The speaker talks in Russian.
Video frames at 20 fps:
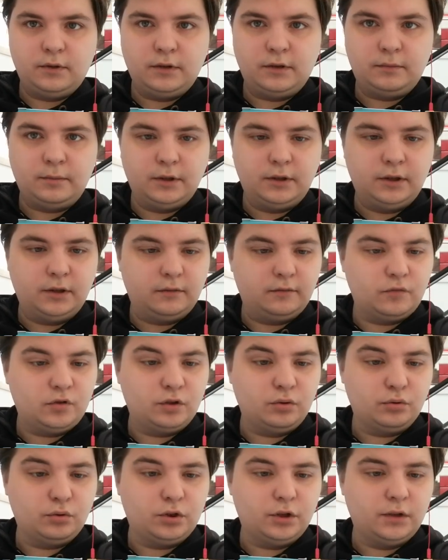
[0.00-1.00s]
господа,
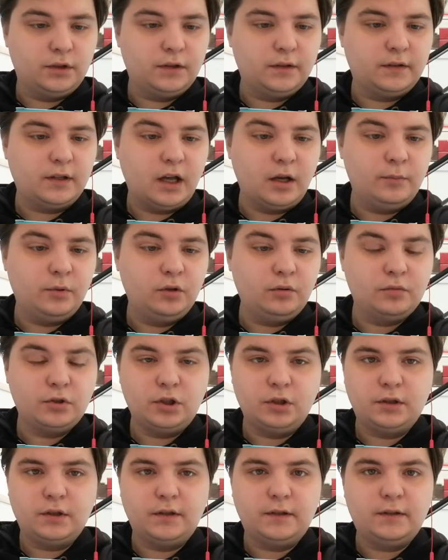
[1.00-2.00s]
слушайтесь, объем
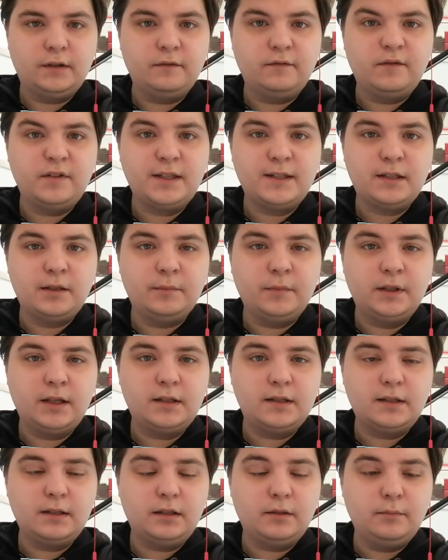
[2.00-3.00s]
жидкости
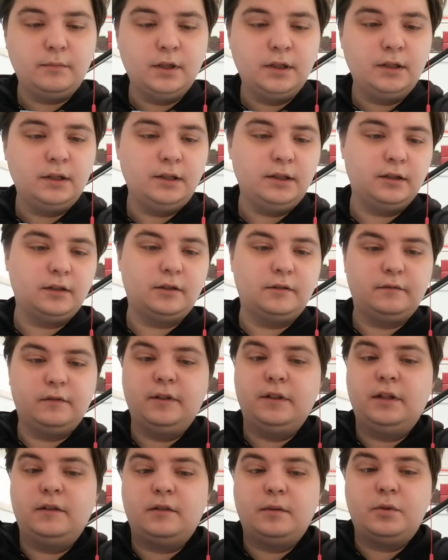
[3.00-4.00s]
18 мл.
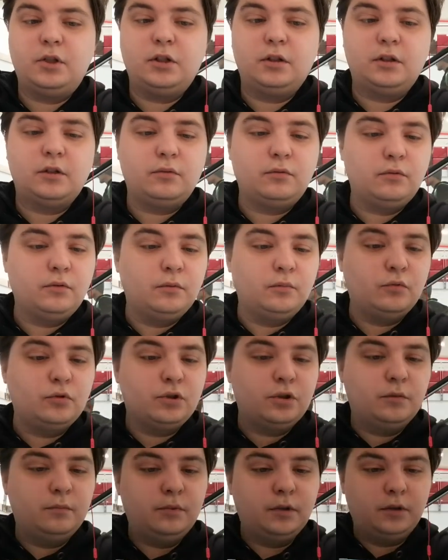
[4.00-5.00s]
Где вообще такое
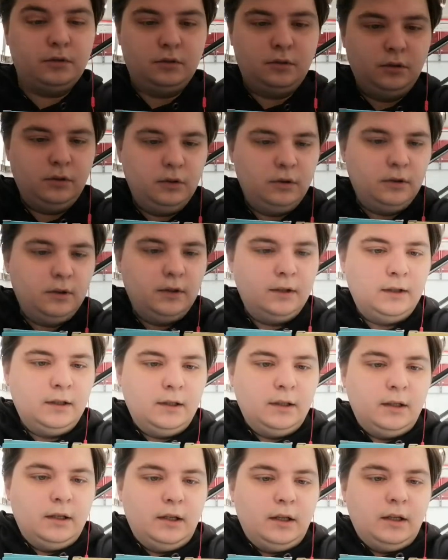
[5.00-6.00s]
может быть?
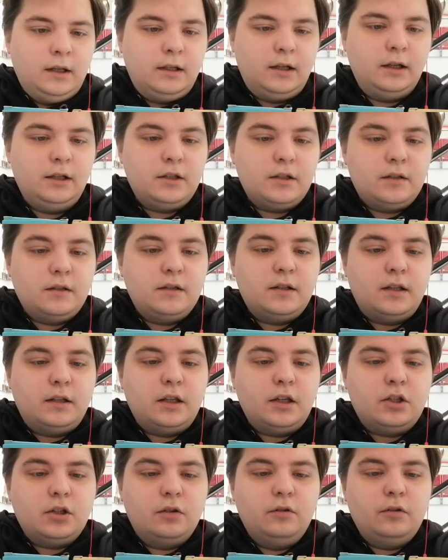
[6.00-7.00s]
Количество
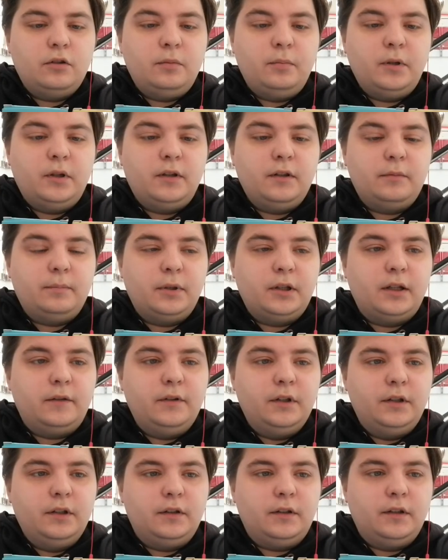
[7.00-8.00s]
затяжек до
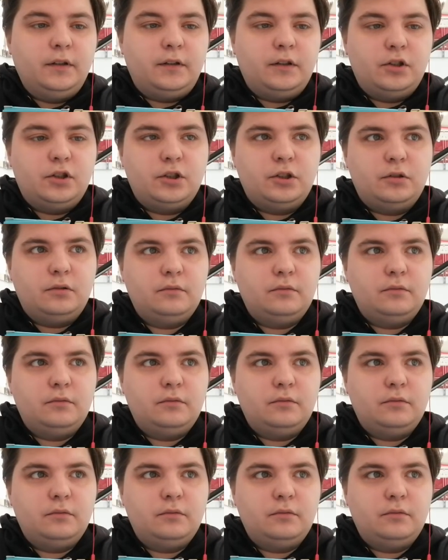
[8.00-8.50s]
5500.